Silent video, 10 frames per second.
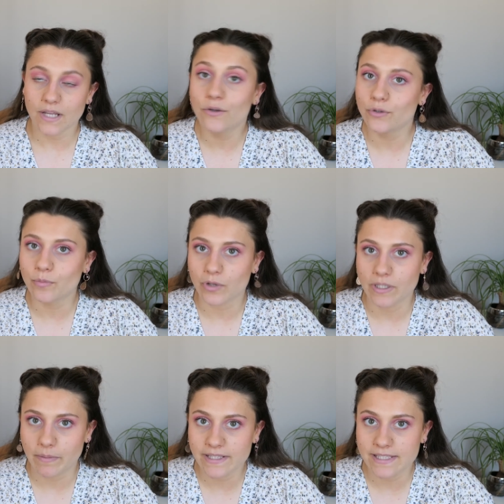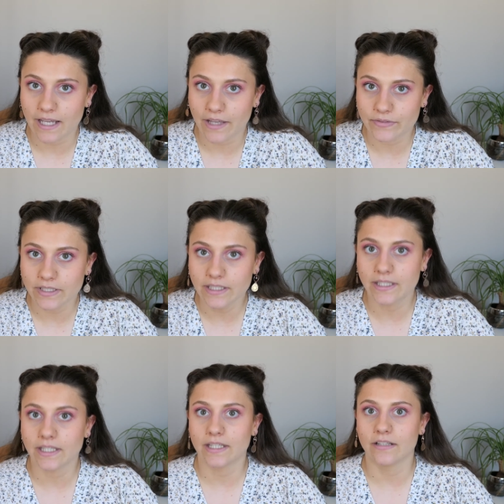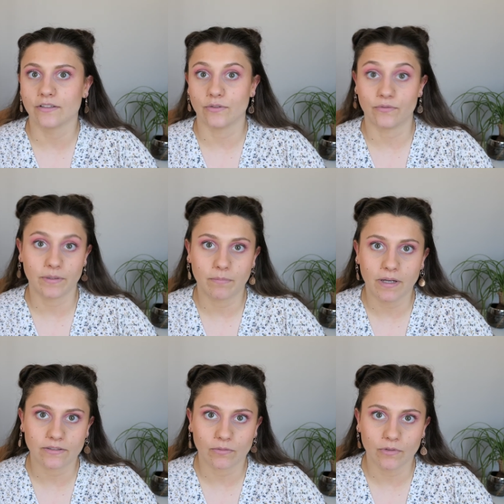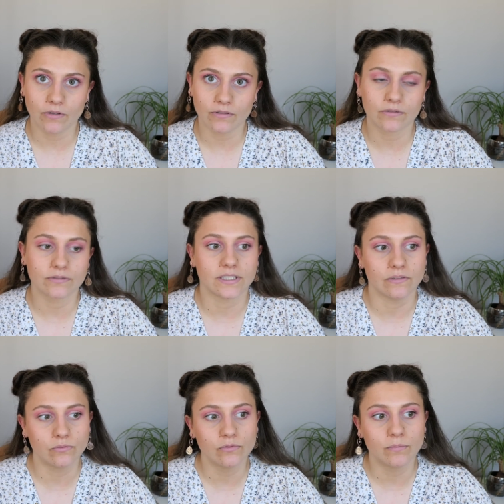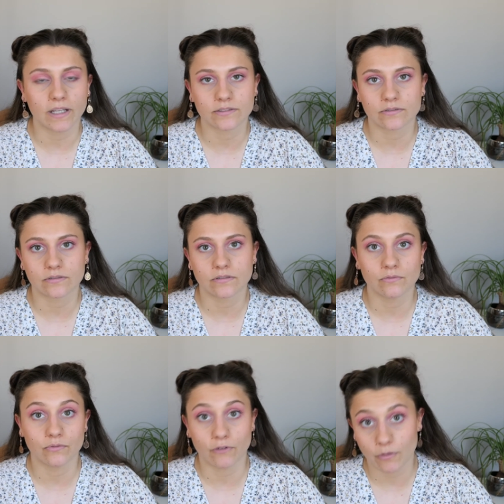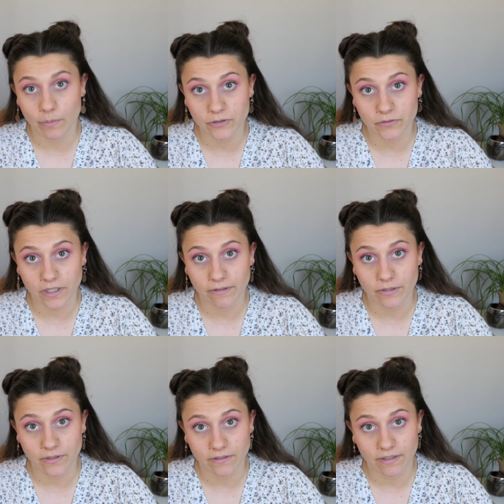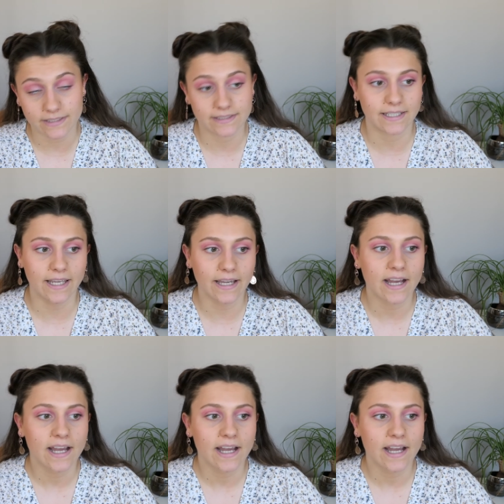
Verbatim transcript: Euh, ne prenez pas ces graphiques et euh, ne faites pas semblant que c'est vous parce qu'on ne vole pas du travail universitaire,